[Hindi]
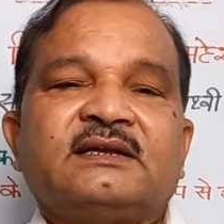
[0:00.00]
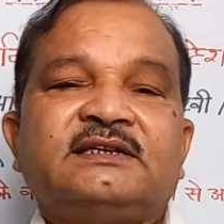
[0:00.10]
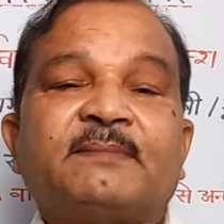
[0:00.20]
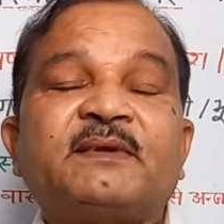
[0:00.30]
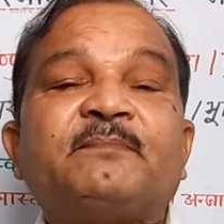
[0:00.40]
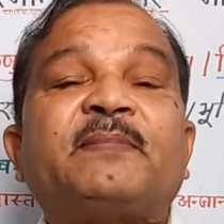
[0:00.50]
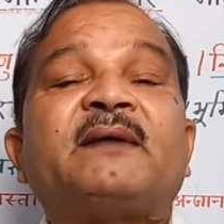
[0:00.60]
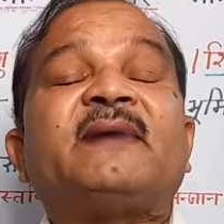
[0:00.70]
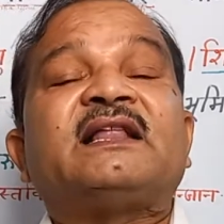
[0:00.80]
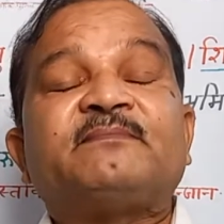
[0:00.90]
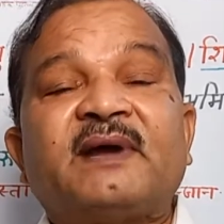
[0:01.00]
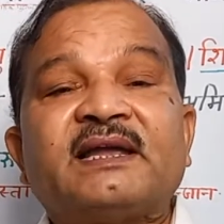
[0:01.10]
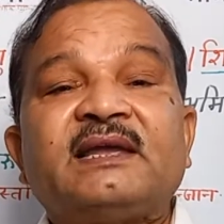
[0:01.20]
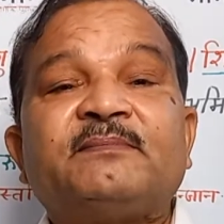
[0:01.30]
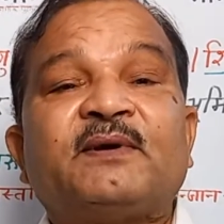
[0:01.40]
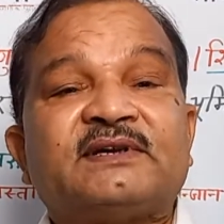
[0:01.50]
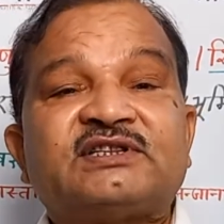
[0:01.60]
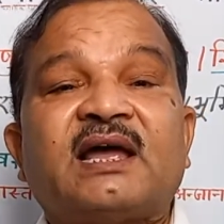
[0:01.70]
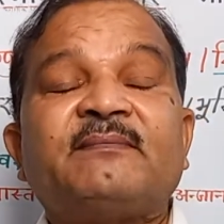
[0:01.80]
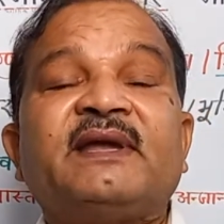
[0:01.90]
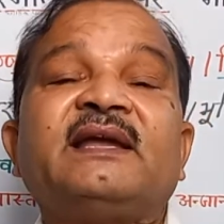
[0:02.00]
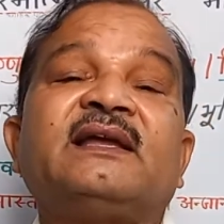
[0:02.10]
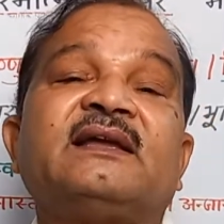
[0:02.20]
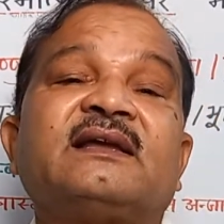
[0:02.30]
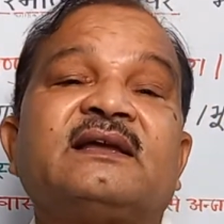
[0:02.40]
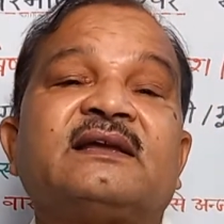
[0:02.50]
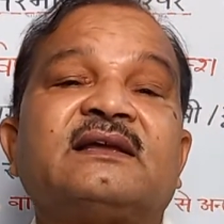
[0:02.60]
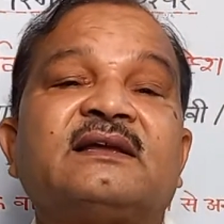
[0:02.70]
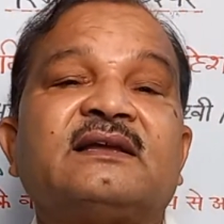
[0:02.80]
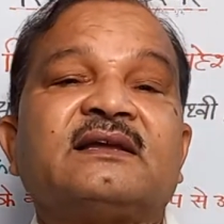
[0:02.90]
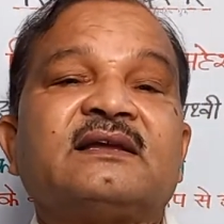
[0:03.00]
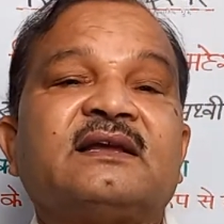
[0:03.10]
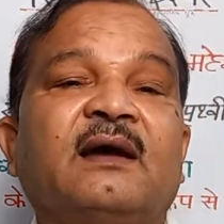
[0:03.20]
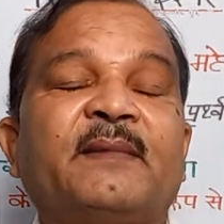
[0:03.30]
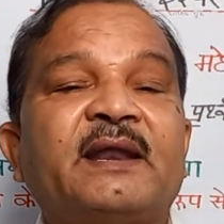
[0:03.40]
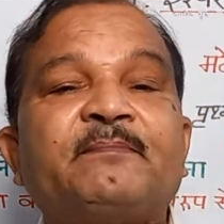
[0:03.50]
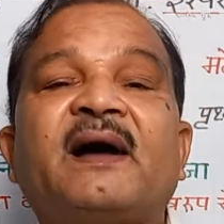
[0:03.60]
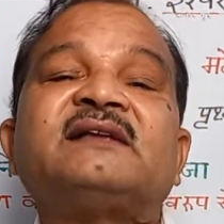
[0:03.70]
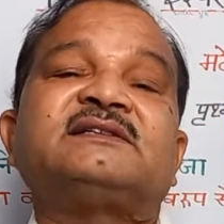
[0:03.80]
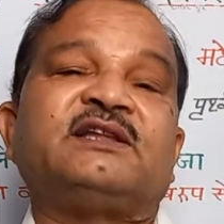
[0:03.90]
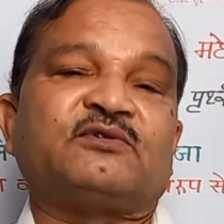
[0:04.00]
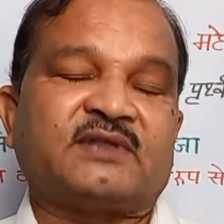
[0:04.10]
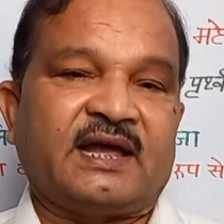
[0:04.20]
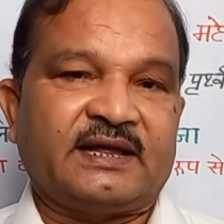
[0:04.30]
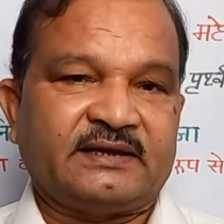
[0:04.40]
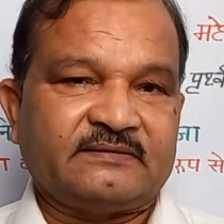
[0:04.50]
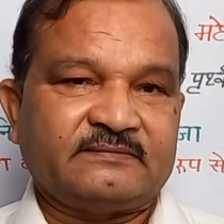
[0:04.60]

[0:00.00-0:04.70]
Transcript: जबकि परमात्मा की व्यवस्था में हमारे पांच देवता हैं